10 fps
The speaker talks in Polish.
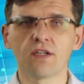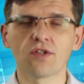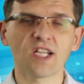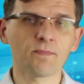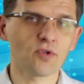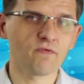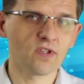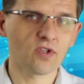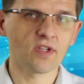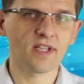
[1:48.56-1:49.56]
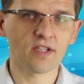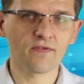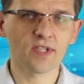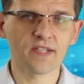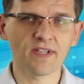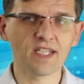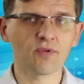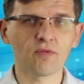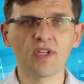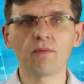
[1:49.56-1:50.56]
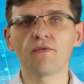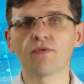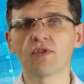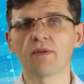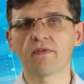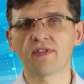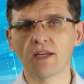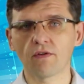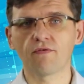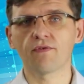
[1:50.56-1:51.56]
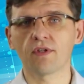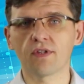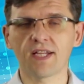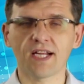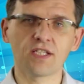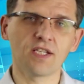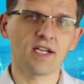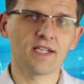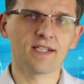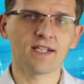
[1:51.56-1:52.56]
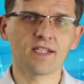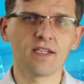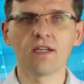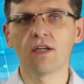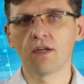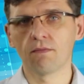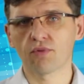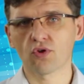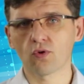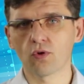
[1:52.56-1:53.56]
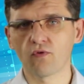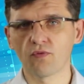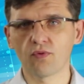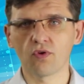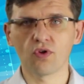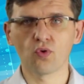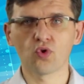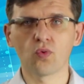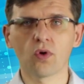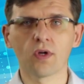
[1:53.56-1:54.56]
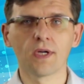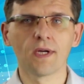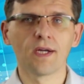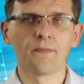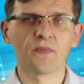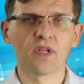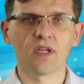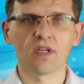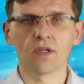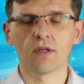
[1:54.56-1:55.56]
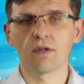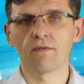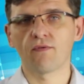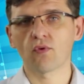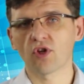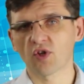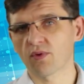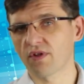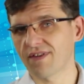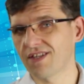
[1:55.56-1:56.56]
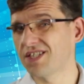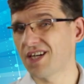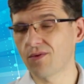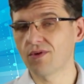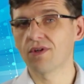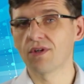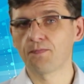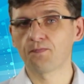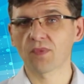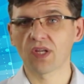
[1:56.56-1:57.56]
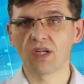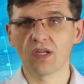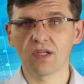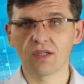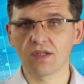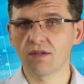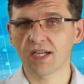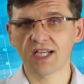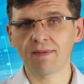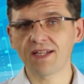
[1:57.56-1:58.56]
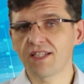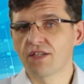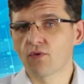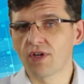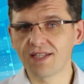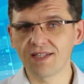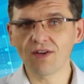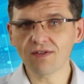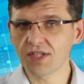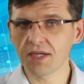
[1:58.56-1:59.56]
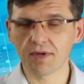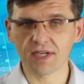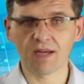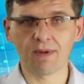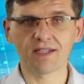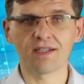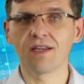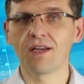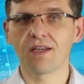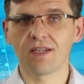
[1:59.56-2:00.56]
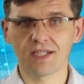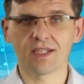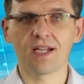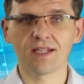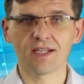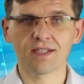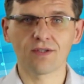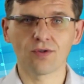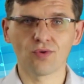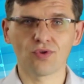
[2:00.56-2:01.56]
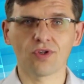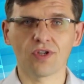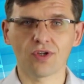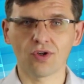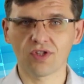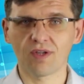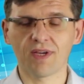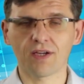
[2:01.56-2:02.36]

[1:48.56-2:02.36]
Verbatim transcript: czas poświęcony na rozwiązywanie problemów, które powstają w trakcie realizacji produktów lub usług, w ogóle rozbudowany dział e, reklamacji, czy w ogóle istniejący dział reklamacji jest dla nas już e, kosztem